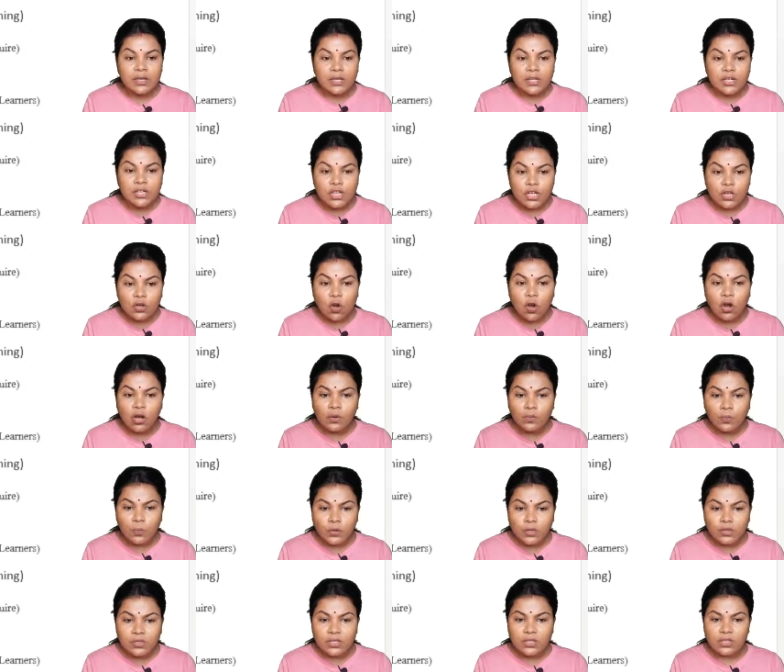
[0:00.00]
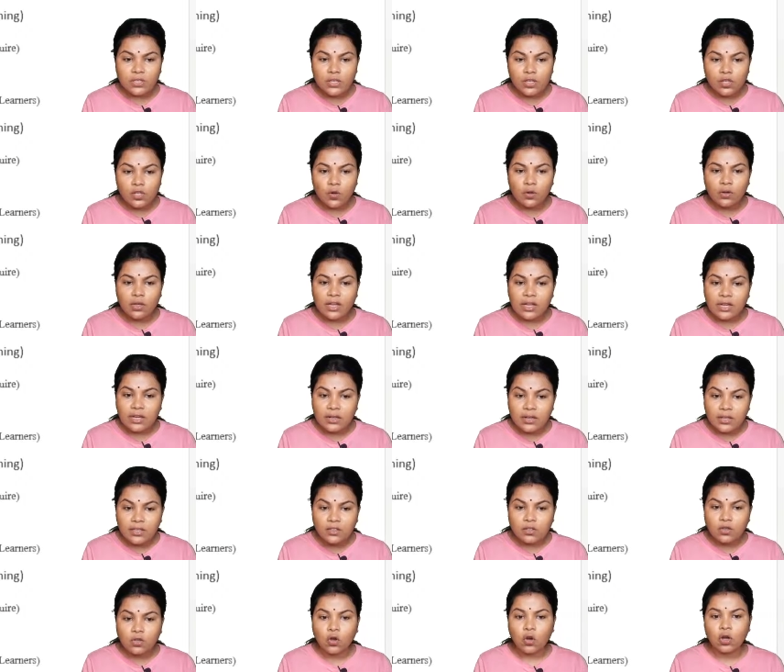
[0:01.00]
শিখন পরিস্থিতির সঙ্গে
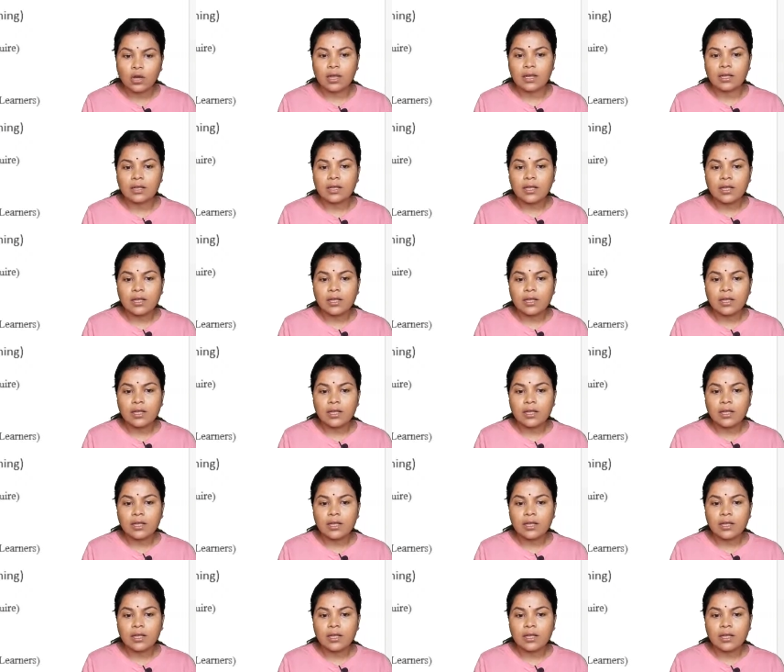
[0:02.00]
কৃতকলা